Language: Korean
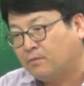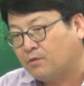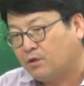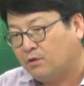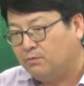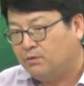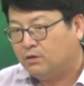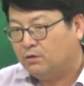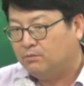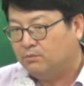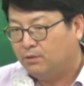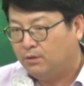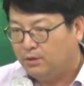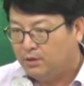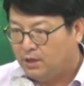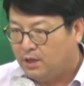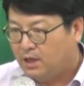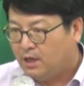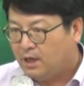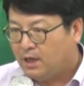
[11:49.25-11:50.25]
그럼 이건 뭐예요?
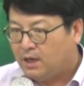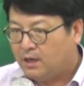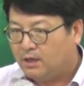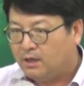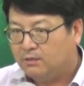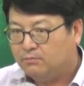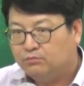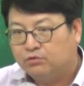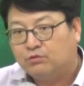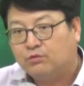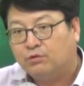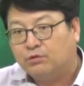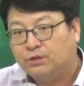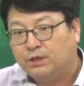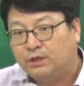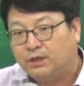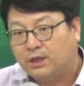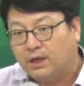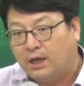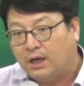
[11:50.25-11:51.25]
아예
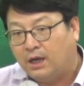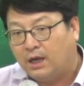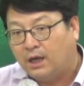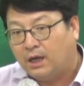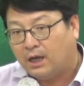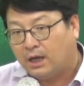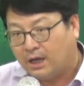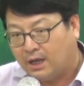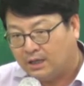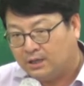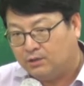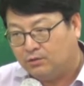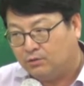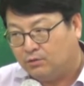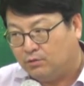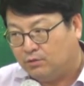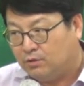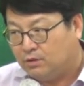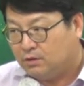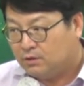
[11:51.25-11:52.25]
무권대리가
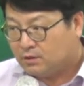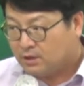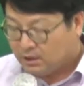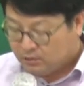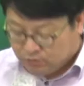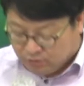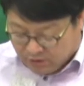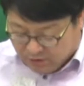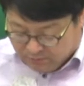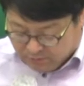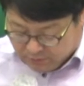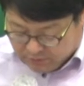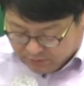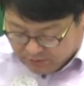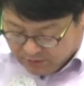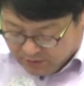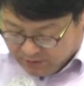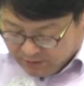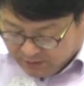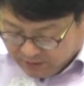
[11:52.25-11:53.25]
아니고 단순한 뭐죠?
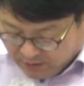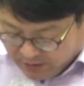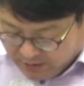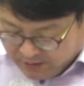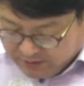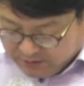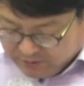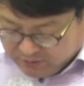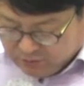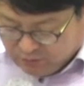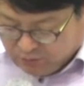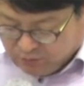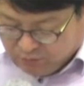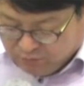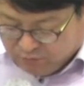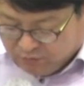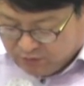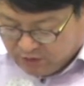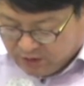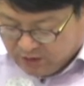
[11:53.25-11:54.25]
타인
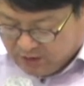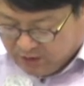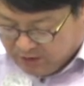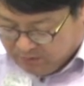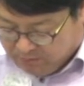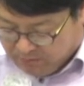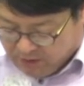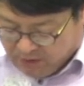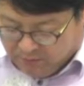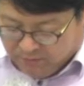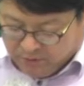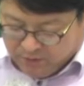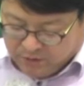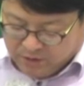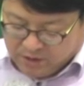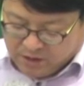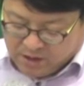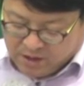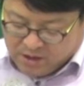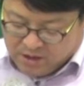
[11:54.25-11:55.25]
소유물의
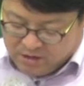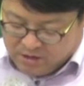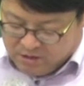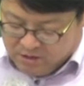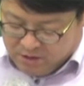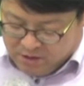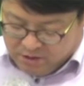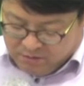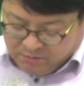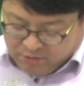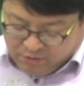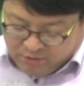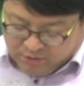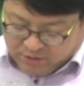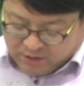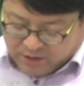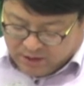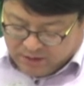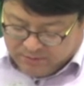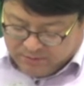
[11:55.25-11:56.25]
매매니까.
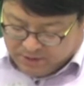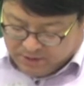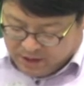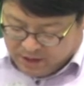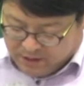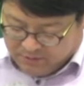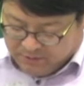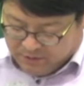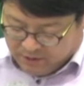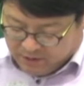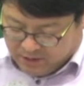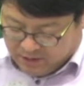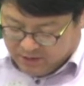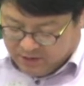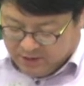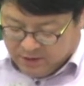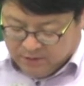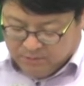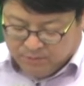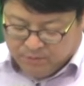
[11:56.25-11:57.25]
병원 갑에게
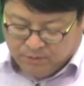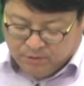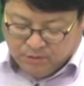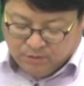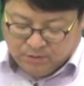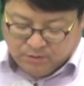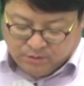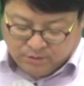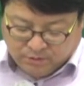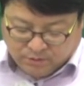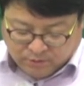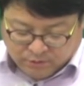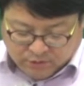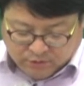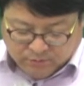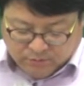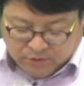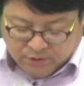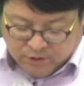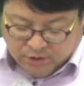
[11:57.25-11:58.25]
표현들의
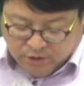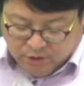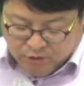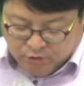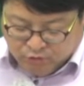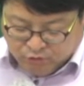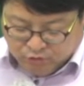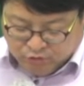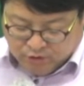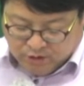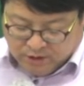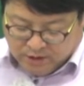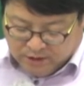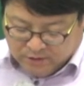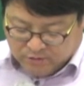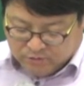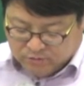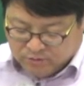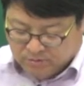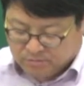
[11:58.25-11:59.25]
독립을 주장할
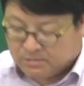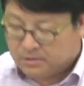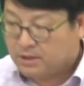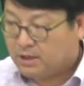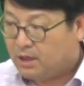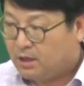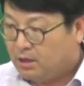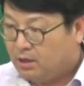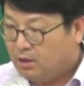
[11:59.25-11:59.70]
수 없다.